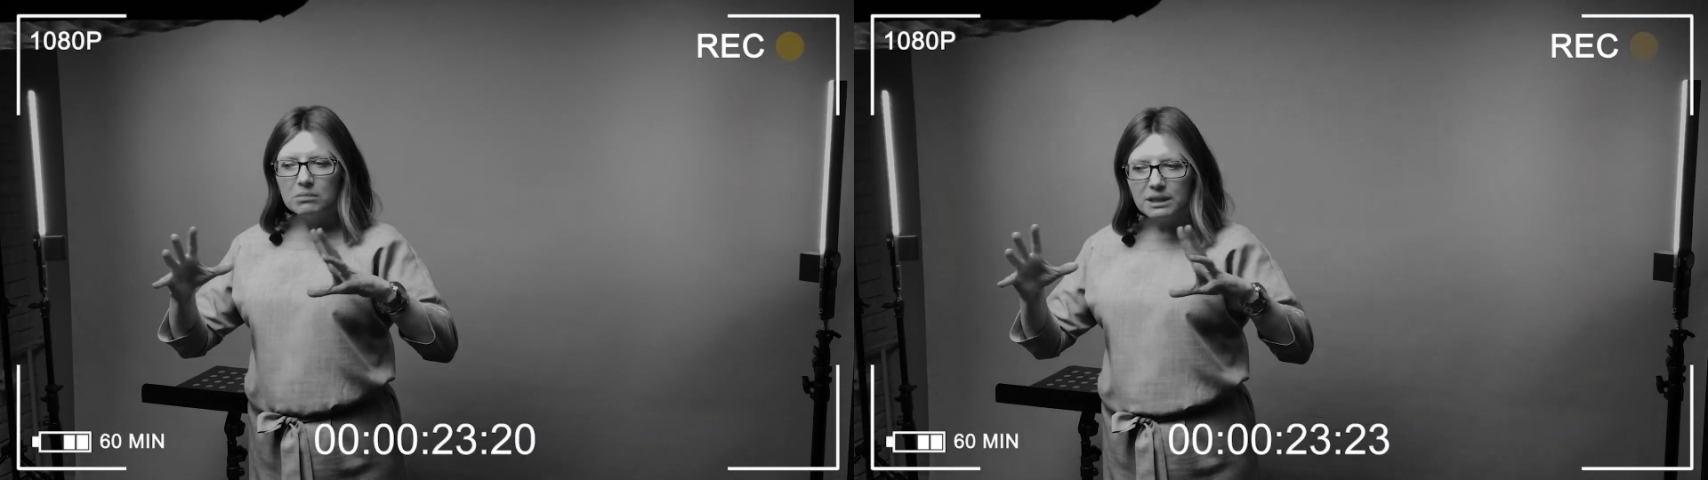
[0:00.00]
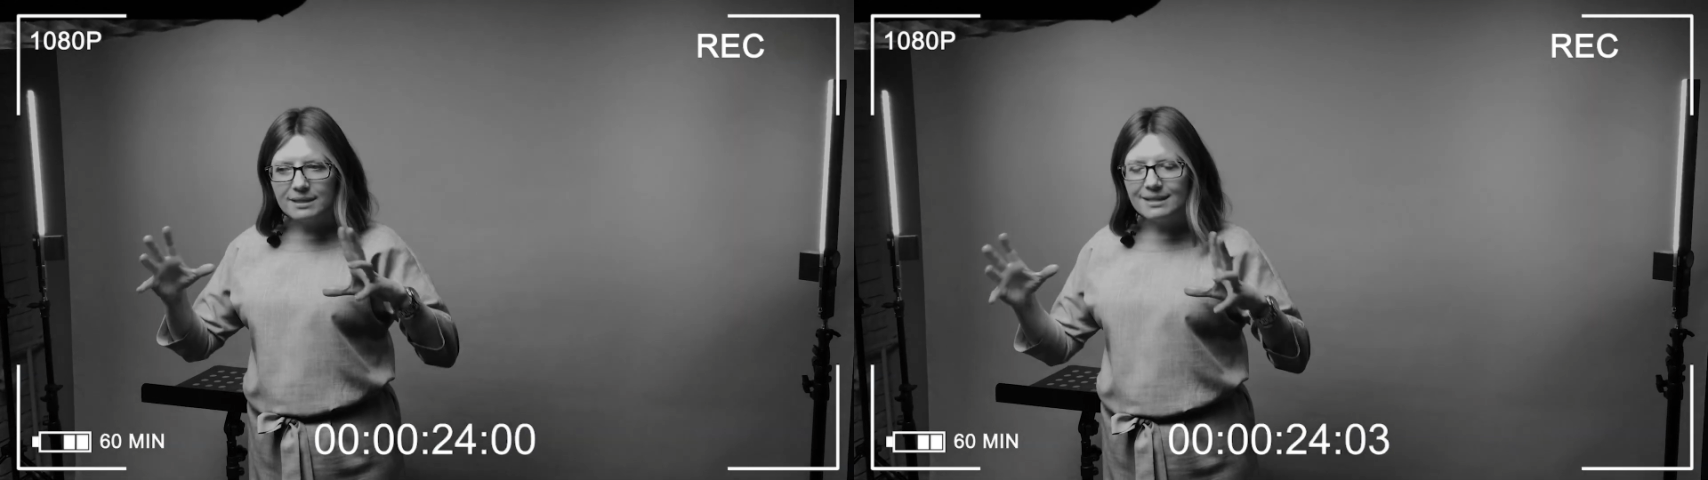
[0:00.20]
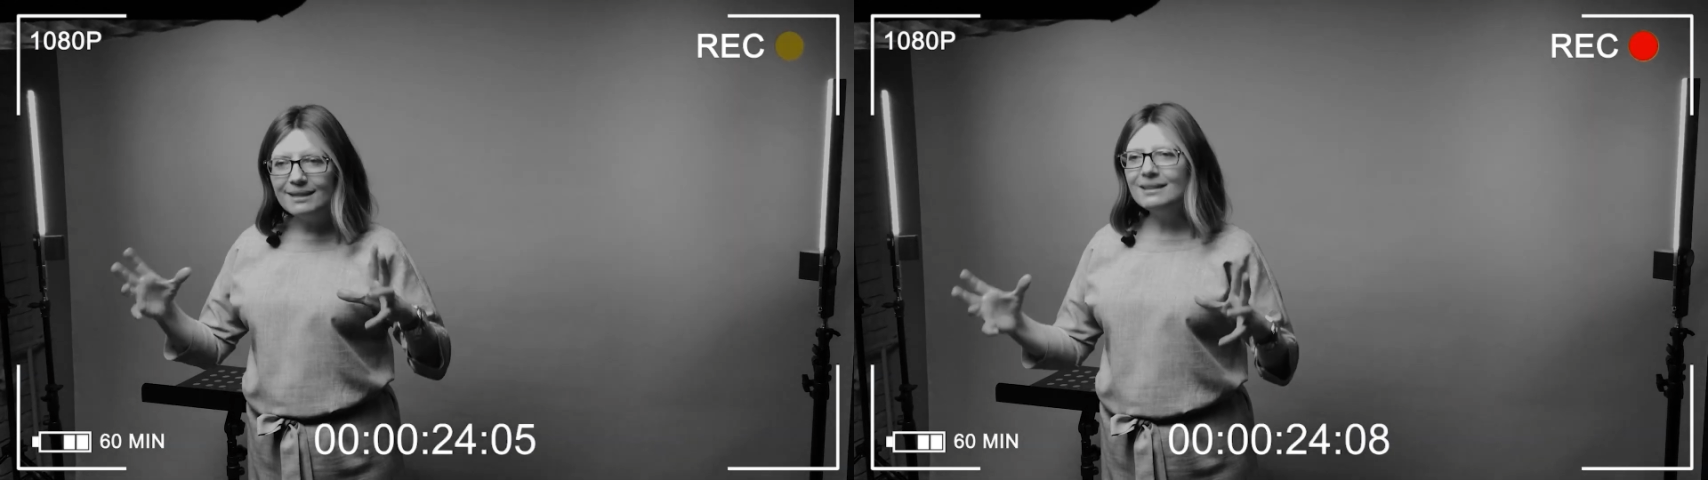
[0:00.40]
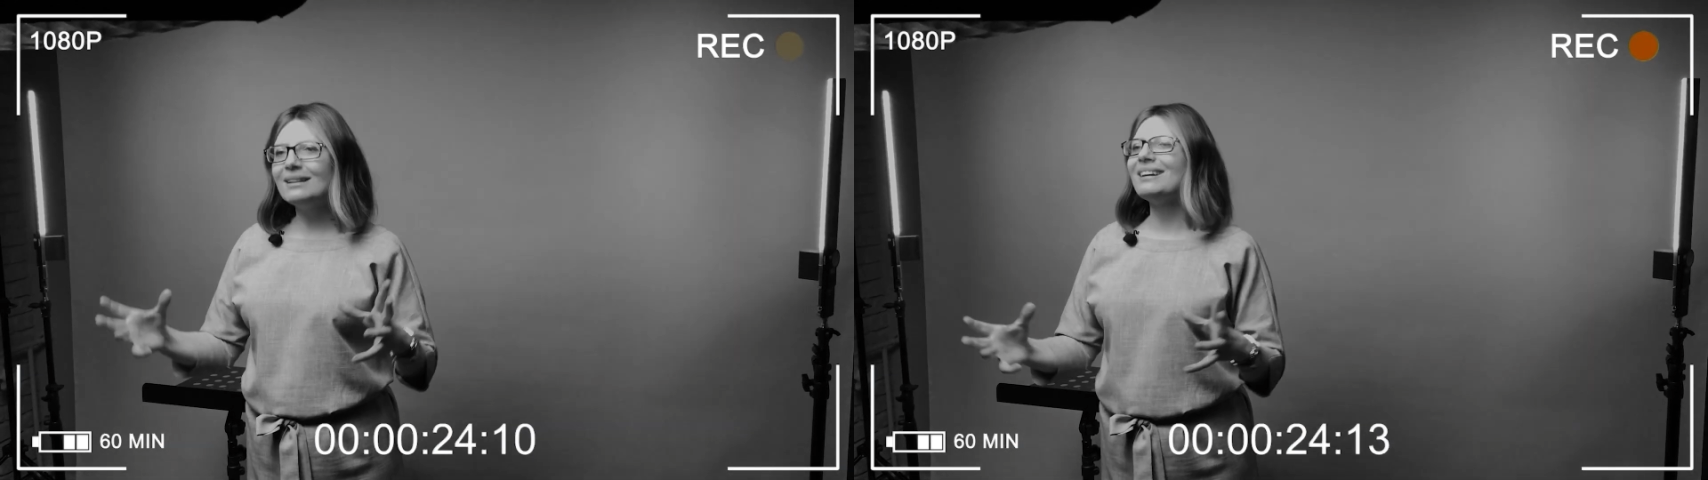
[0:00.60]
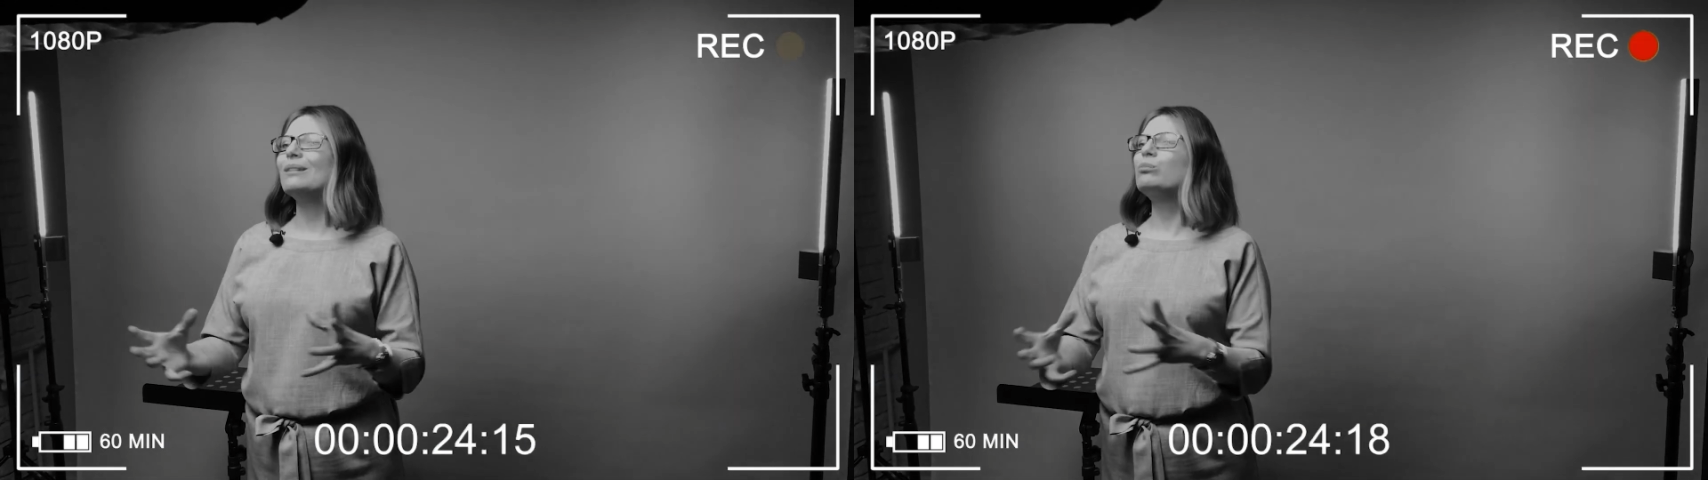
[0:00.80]
их знания
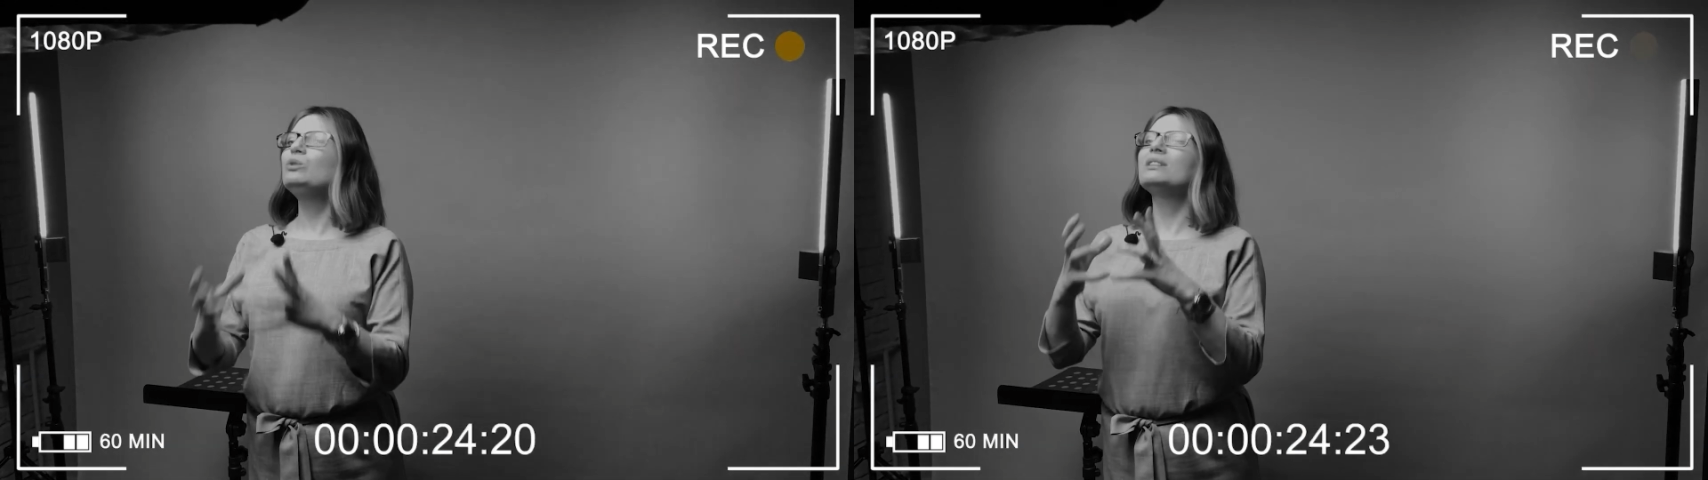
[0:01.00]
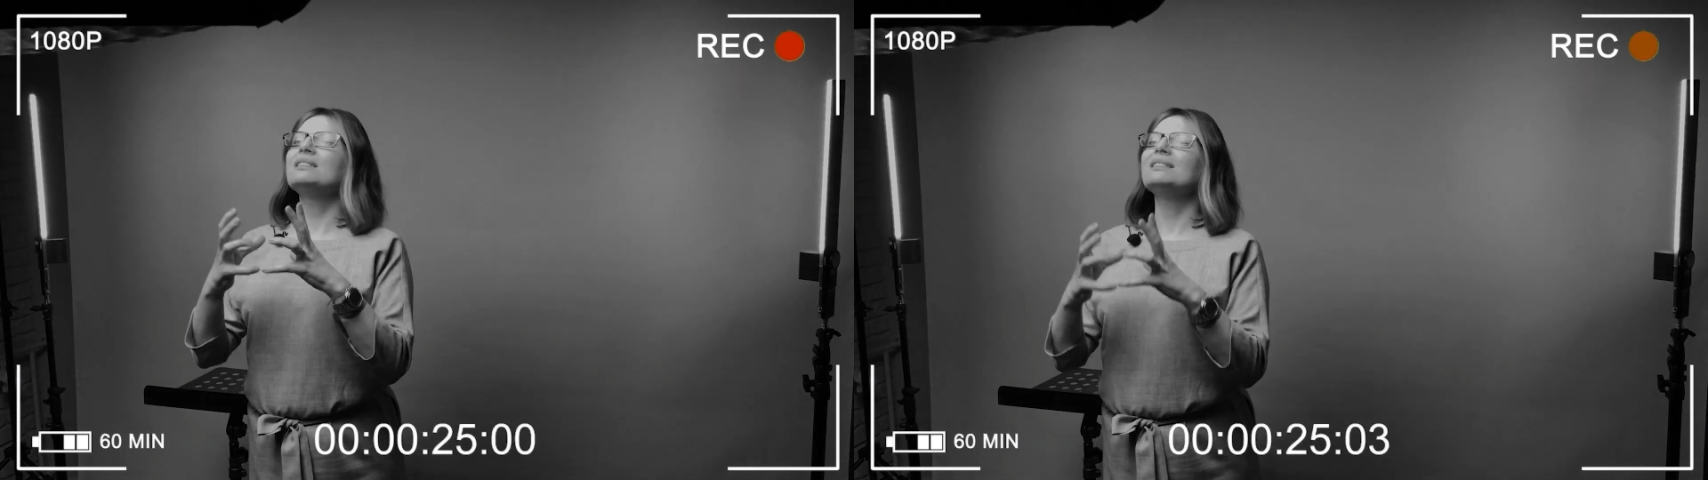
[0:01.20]
как будто